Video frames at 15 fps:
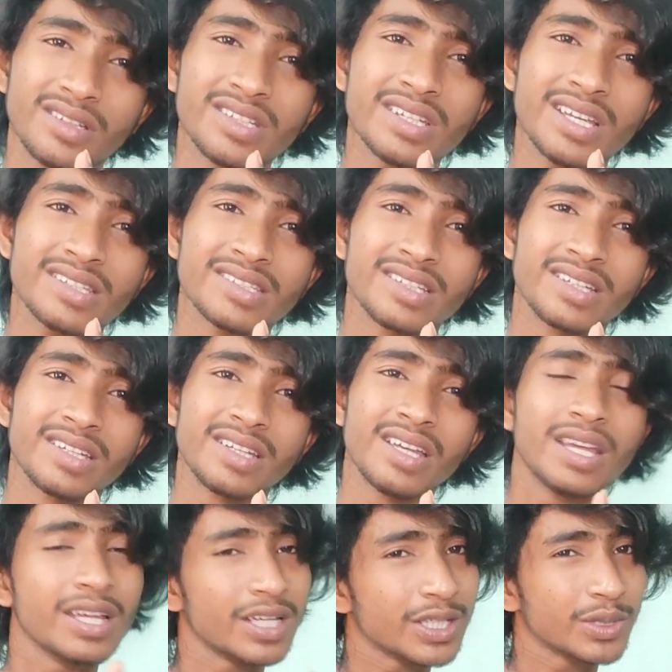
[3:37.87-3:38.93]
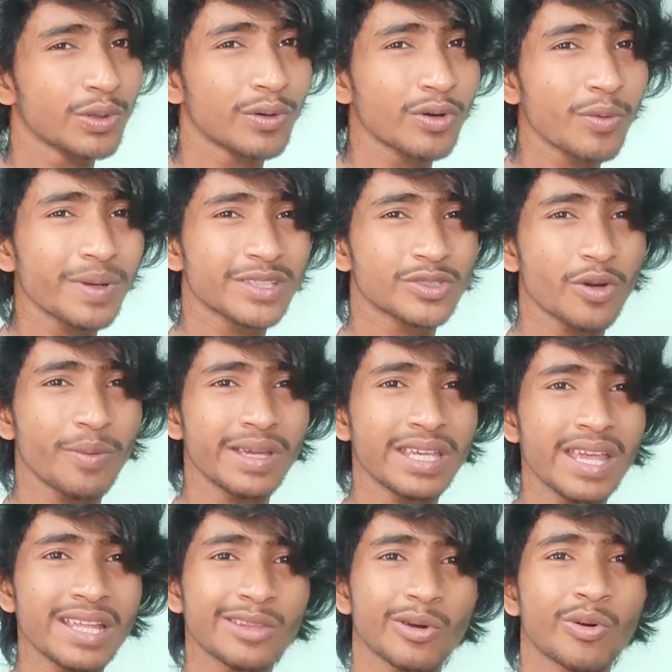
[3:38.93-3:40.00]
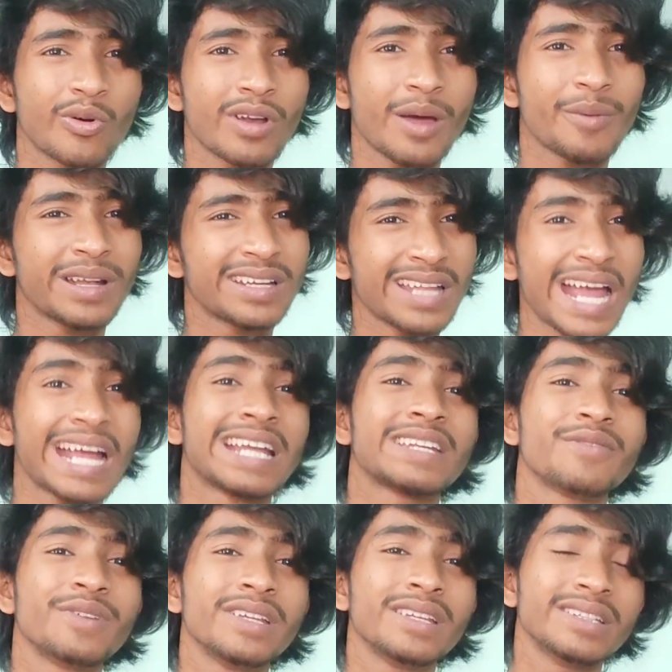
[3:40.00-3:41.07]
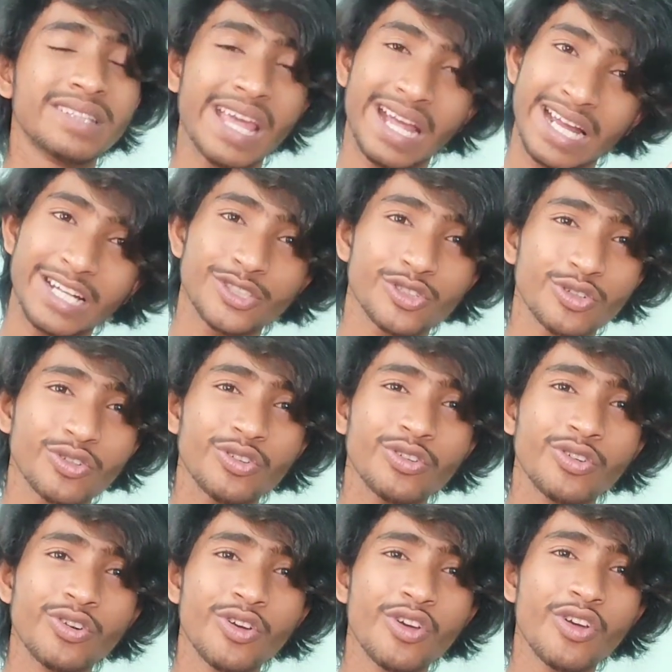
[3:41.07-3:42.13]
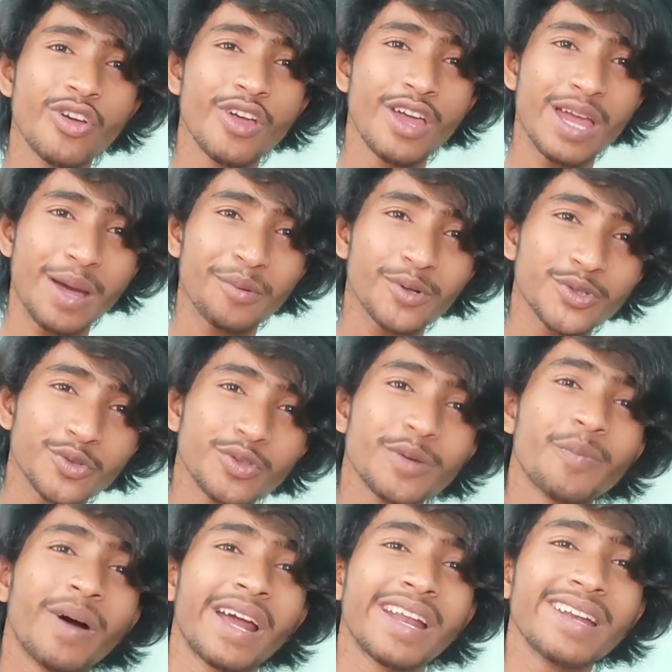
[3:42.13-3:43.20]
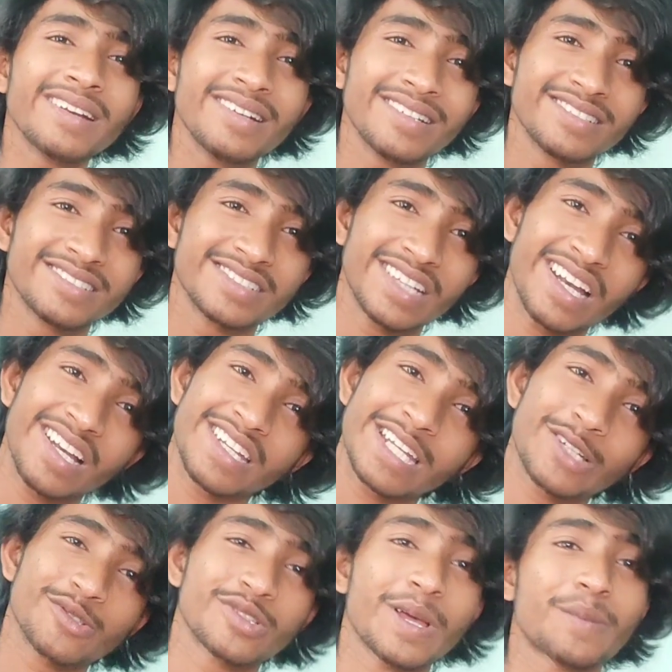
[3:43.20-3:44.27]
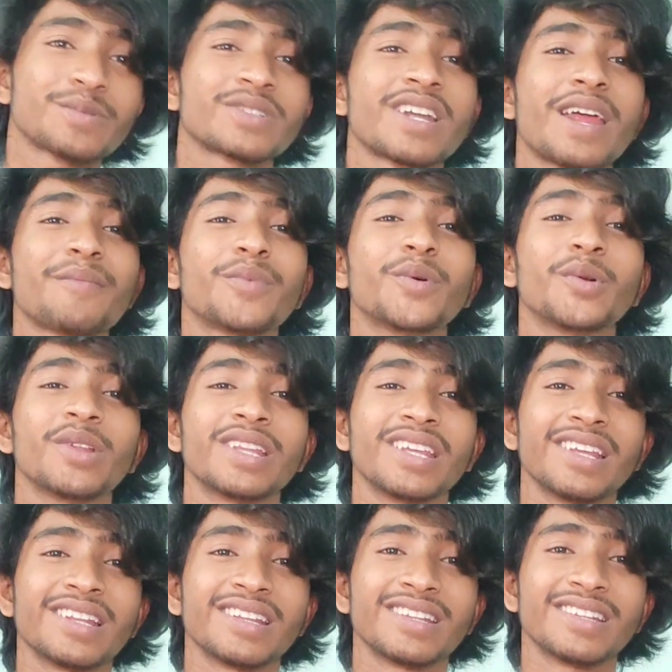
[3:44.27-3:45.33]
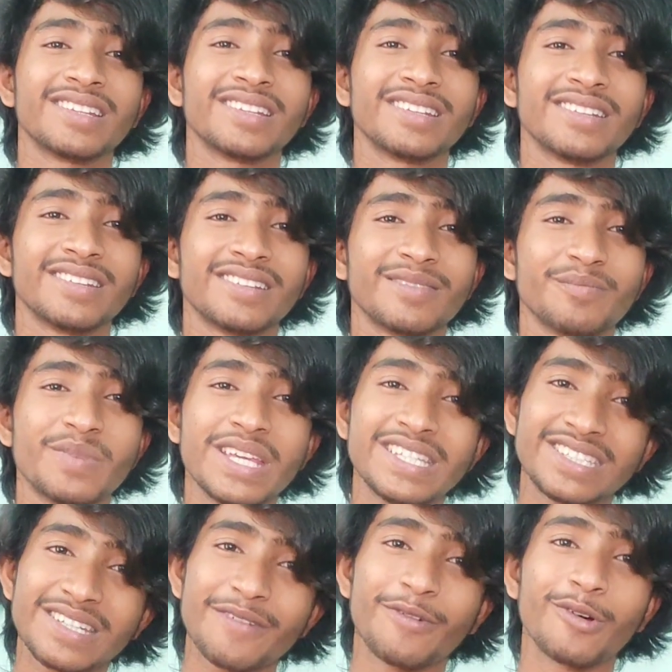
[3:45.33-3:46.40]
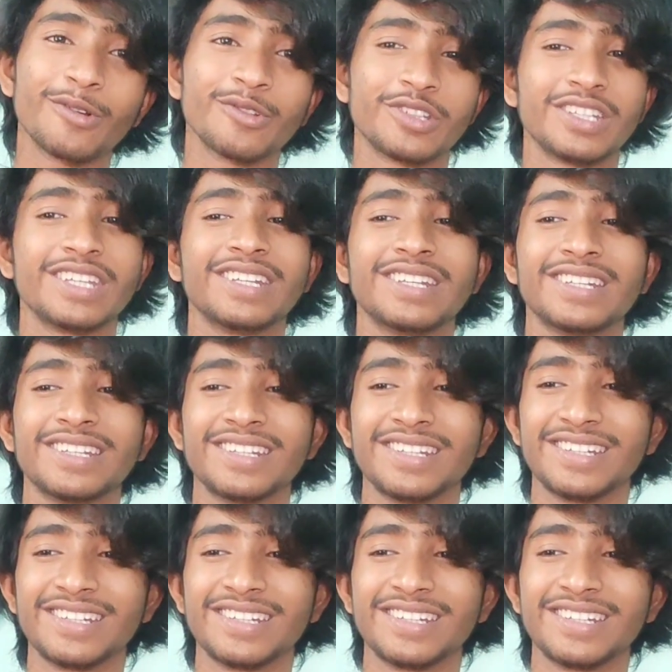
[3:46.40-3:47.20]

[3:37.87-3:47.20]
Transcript: ঠিক আছে ধন্যবাদ সবাইকে এতক্ষণ আমার ঢাকা টিভি দেখার জন্য এবং যদি পারেন চ্যানেলটা একটু সাবস্ক্রাইব করে দিয়েন পেজটা ফলো দিয়েন